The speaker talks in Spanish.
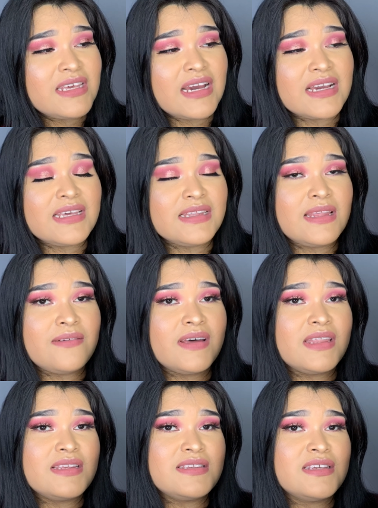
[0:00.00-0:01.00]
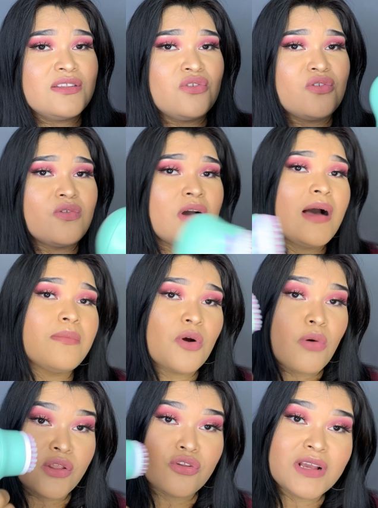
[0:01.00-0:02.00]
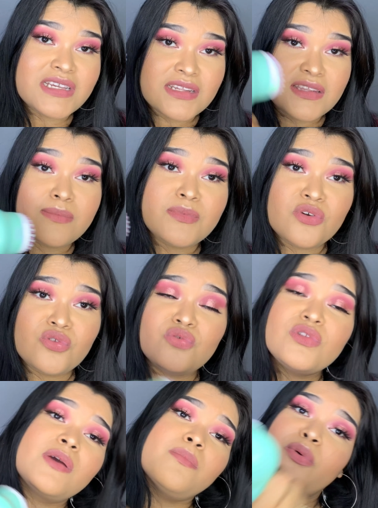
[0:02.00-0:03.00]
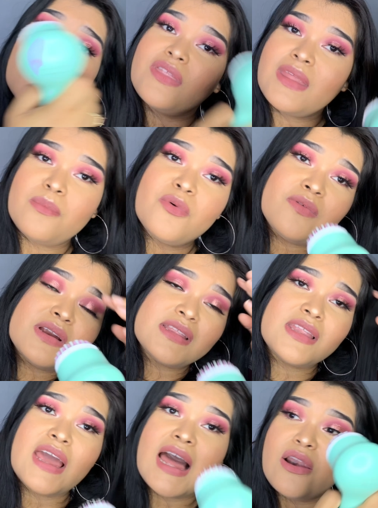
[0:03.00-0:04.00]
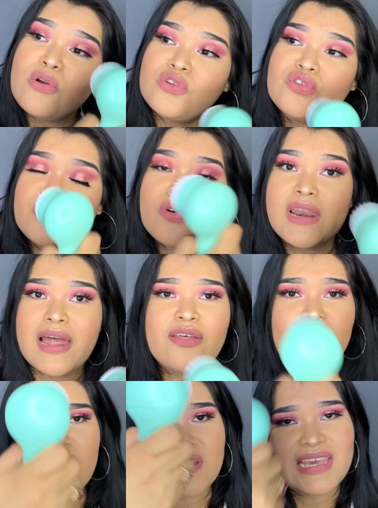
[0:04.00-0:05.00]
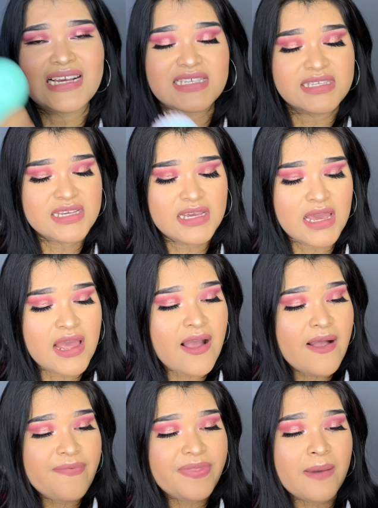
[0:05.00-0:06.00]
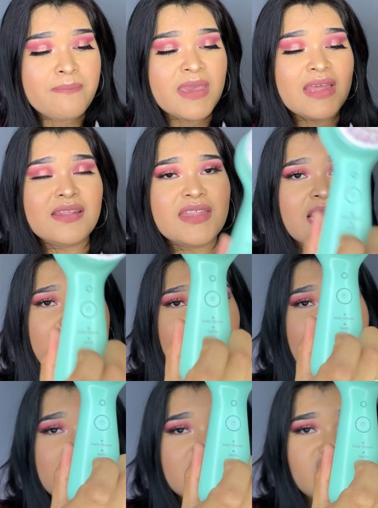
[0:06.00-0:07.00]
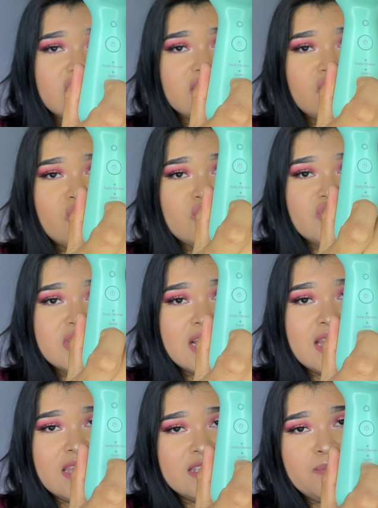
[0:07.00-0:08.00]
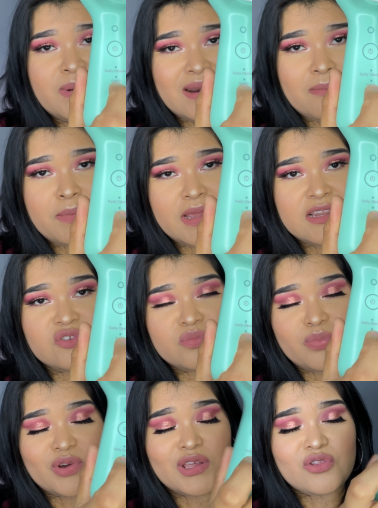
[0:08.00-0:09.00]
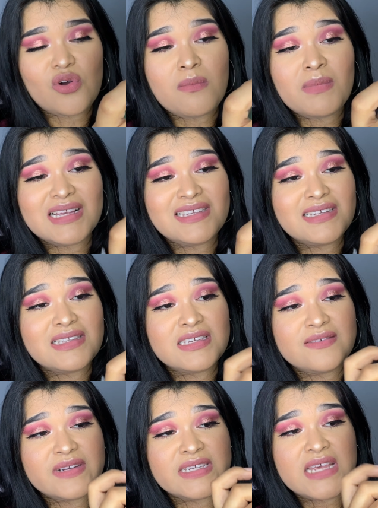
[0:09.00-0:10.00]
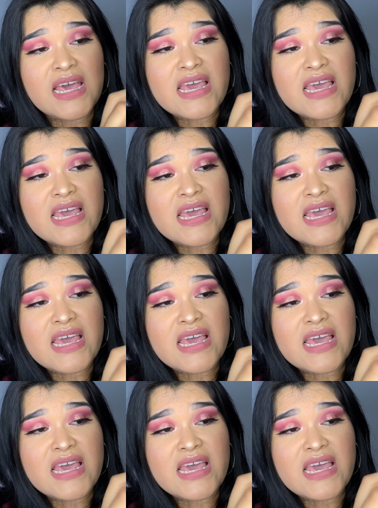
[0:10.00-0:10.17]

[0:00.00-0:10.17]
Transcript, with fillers: Y aquí te va diciendo cuando ya se terminó tu tiempo de moverte al otro lado y así también trae el Gento, o sea que es para pieles un poquito más sensibles.